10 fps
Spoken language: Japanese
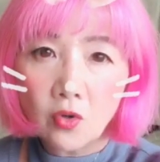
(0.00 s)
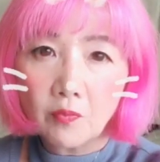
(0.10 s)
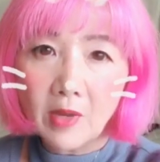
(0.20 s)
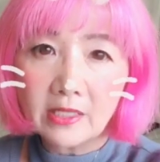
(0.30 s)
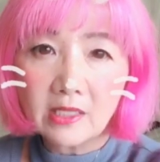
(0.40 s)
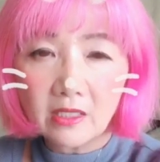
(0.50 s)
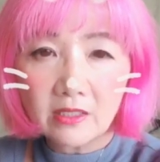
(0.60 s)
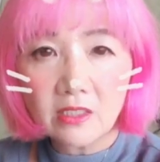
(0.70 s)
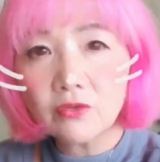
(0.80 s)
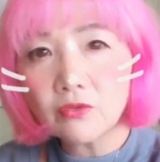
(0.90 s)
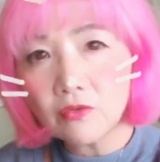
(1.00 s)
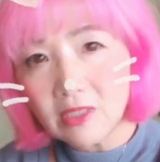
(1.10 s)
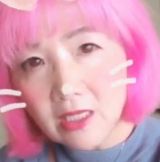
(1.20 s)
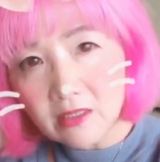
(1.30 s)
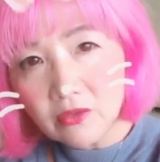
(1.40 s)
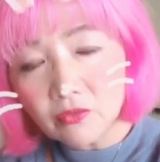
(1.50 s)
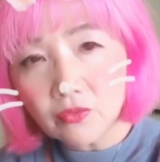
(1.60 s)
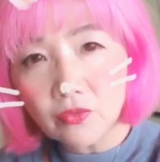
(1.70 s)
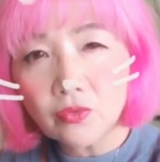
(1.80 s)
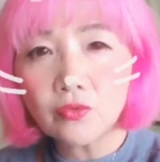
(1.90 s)
毎回できるのかっていう
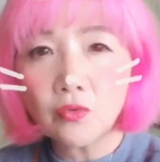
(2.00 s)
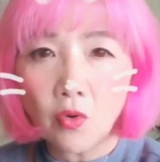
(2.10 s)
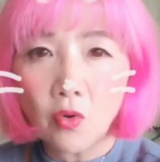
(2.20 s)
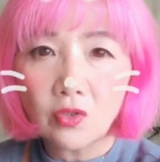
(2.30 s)
工夫を